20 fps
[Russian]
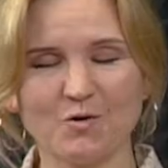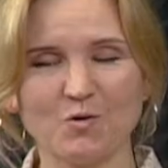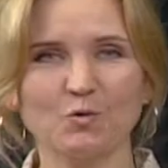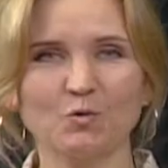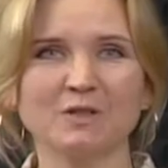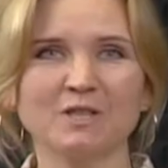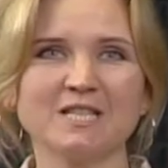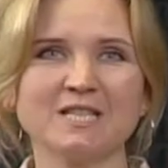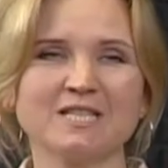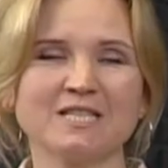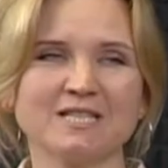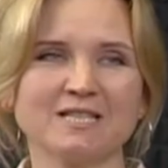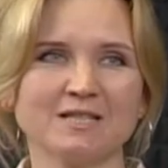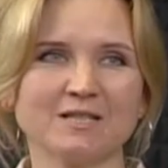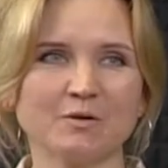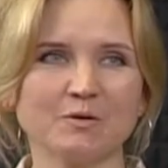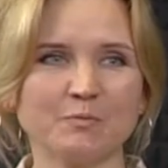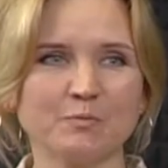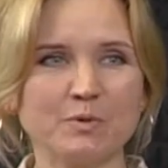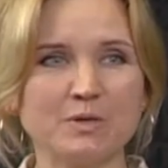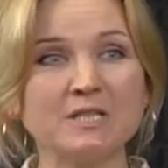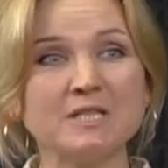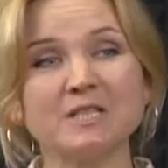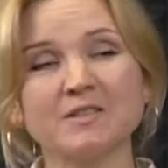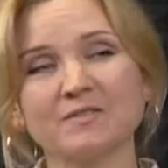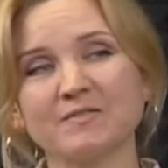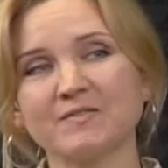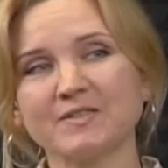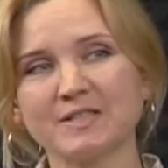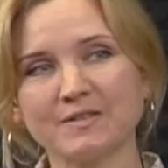у нас э,
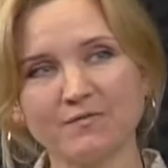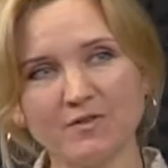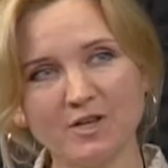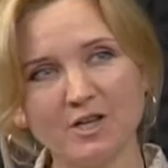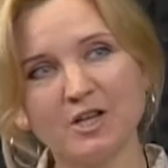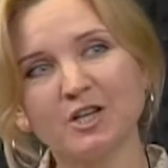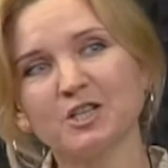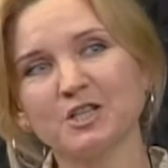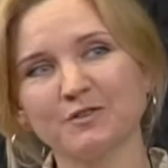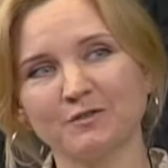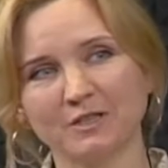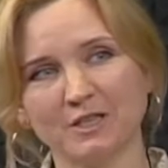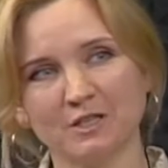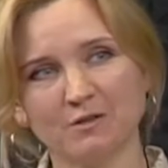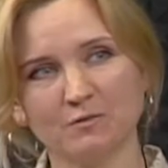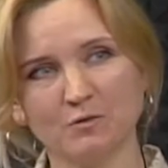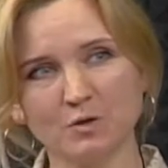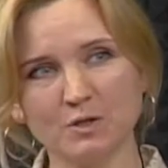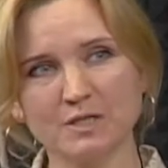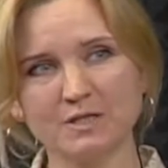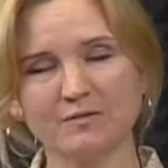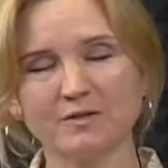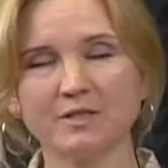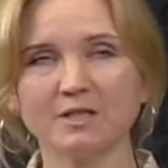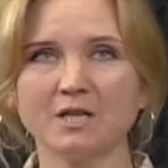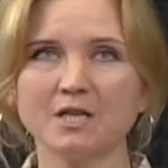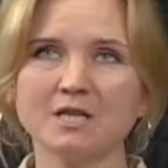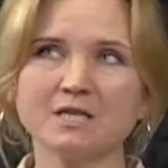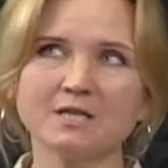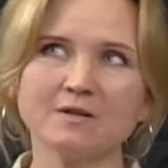бизнес в сфере животноводства.
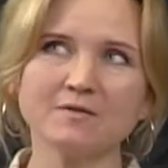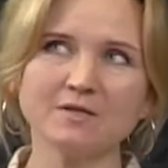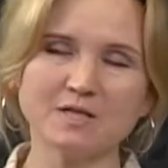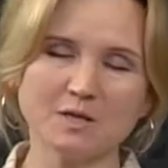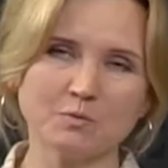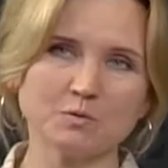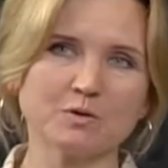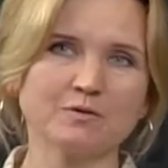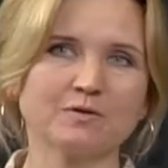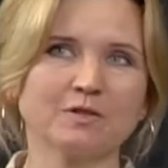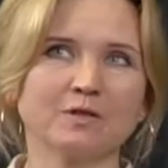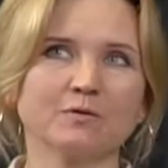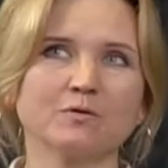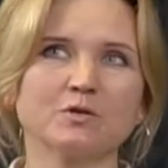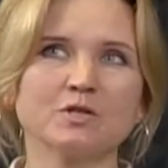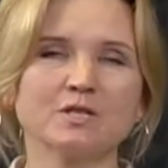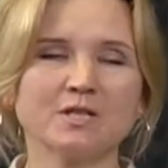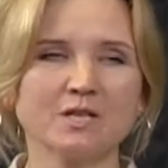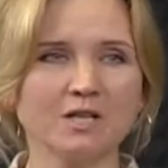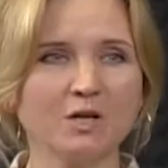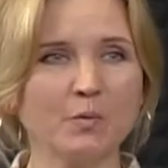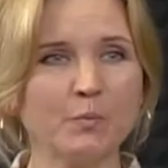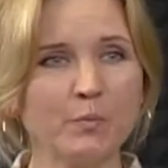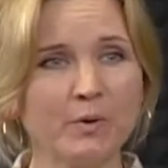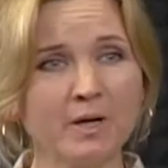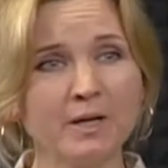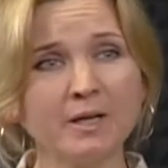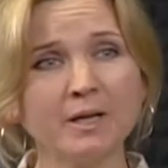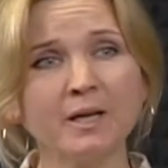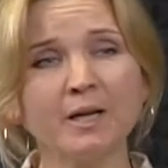Это не совсем животноводческая
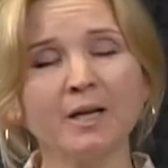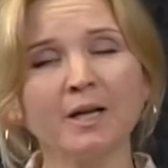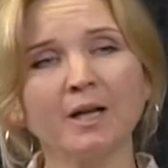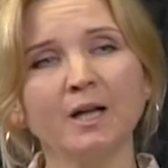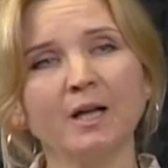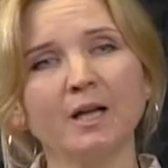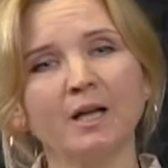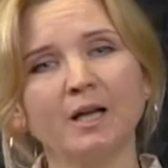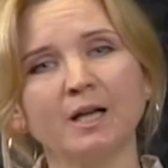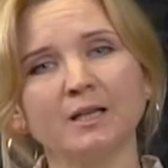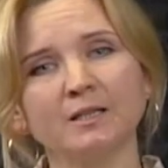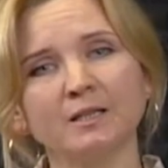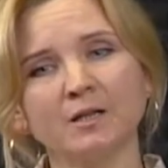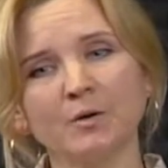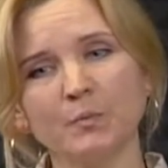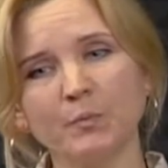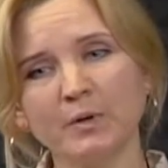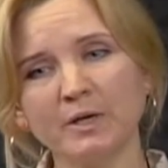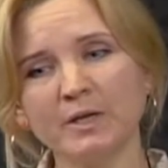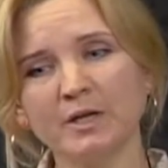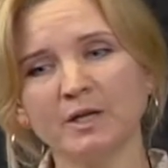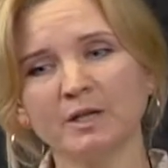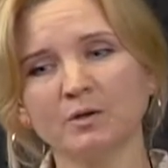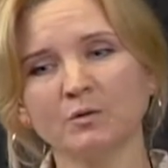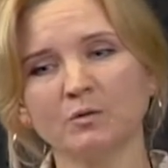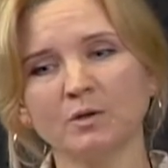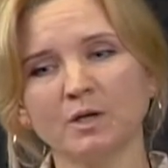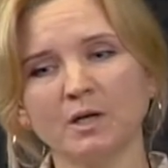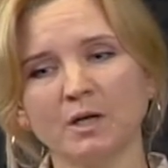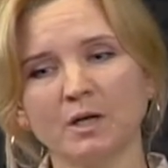компания. Это компания,
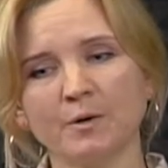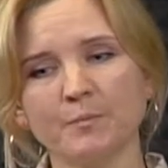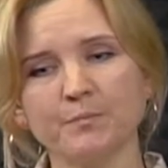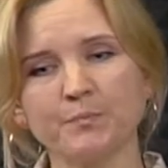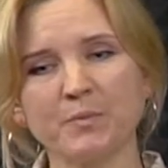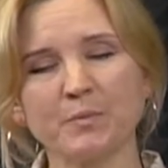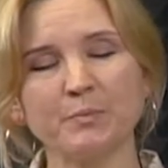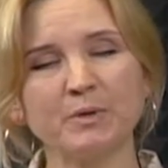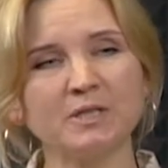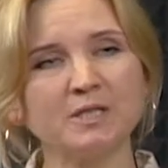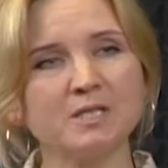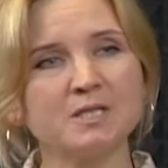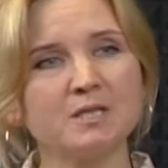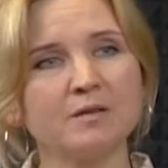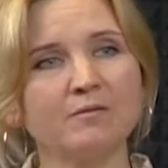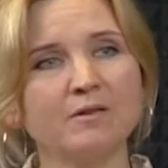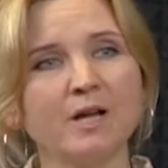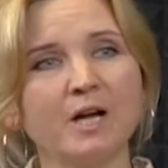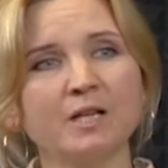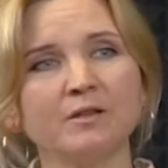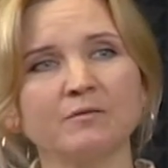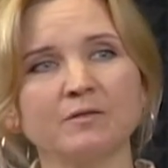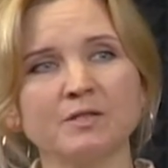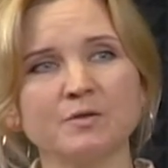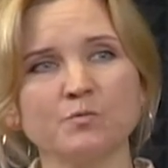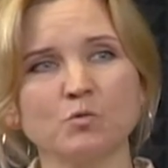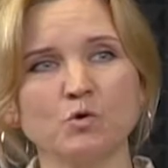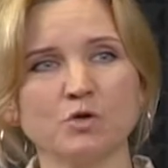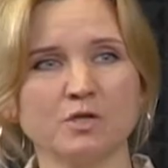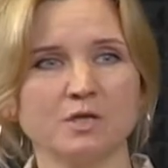которая предоставляет
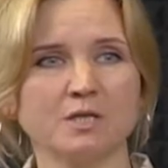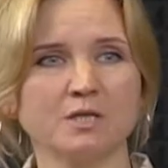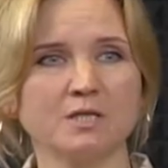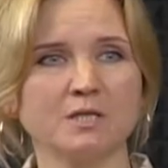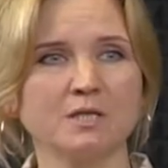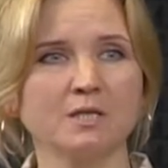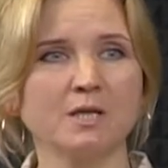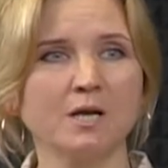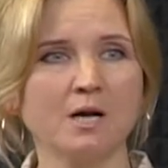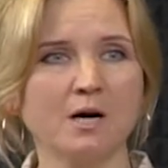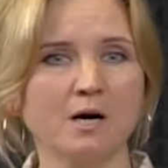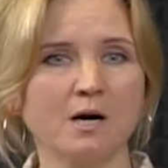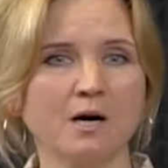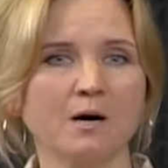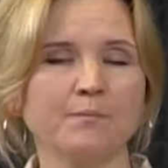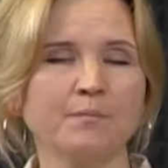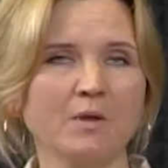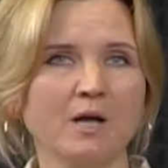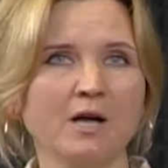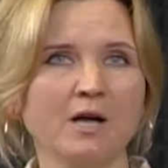возможности для